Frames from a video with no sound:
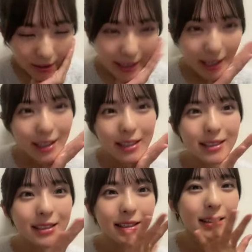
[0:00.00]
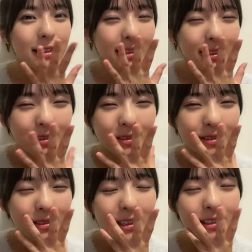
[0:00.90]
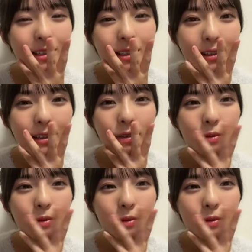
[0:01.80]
うなぎいち嬉しかった